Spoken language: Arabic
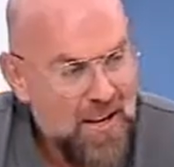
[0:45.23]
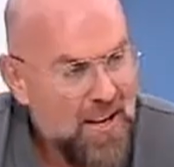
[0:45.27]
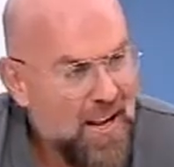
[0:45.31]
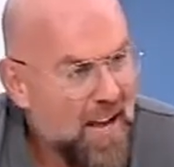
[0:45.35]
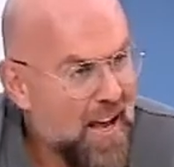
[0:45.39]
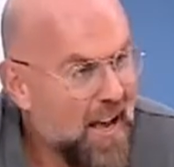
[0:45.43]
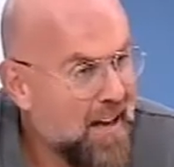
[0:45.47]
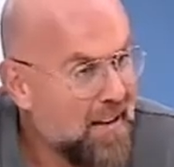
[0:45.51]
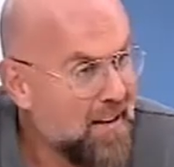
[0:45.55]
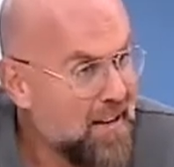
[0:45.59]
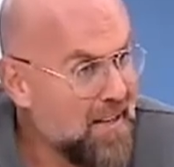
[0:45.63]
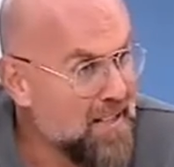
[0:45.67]

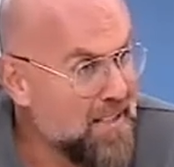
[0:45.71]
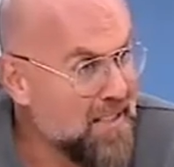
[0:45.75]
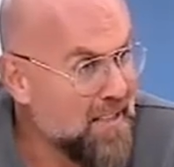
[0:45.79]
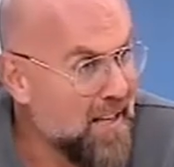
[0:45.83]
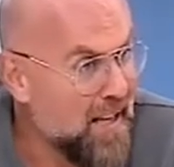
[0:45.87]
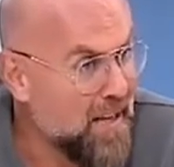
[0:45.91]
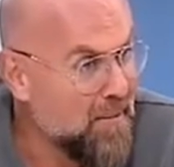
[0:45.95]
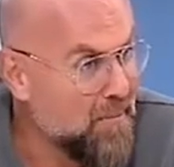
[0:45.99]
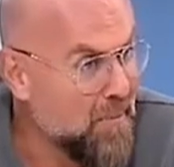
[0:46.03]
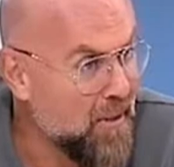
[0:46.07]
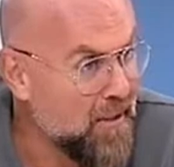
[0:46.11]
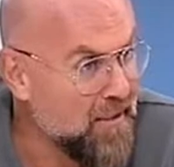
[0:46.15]
احرزت
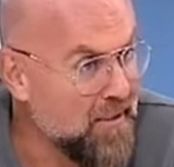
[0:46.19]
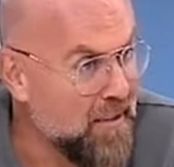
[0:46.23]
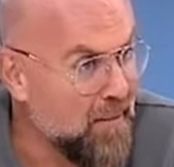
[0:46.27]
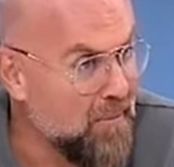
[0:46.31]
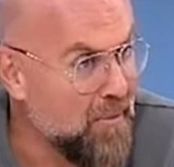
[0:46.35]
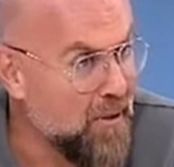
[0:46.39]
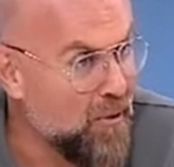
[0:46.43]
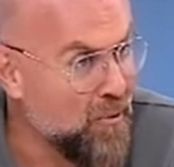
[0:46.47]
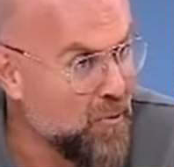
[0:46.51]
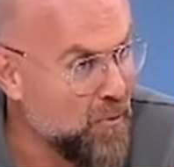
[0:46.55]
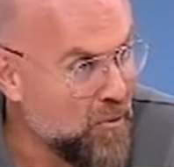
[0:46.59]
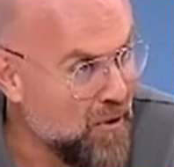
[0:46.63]
المرتبه
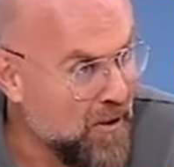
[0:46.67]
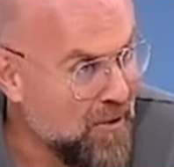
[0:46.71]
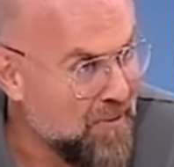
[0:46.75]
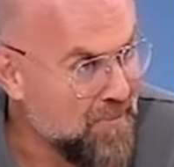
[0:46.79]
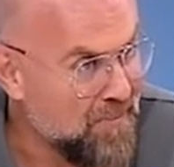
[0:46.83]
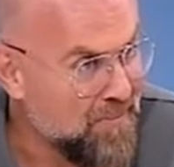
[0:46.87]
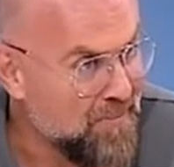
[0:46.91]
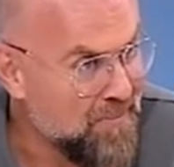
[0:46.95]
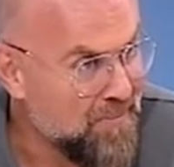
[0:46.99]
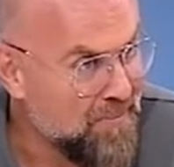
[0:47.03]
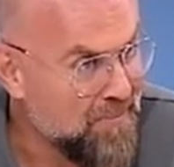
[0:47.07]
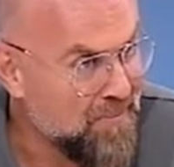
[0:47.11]
الاولى
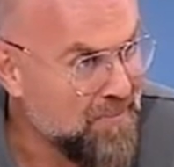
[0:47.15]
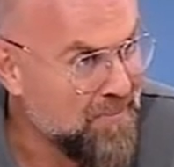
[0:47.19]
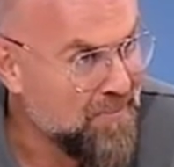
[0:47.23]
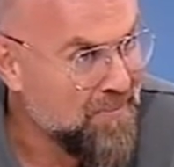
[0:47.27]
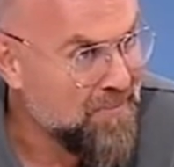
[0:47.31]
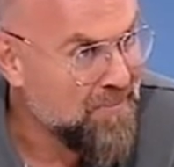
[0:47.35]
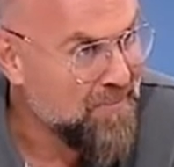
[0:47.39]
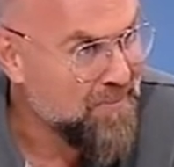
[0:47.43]
صح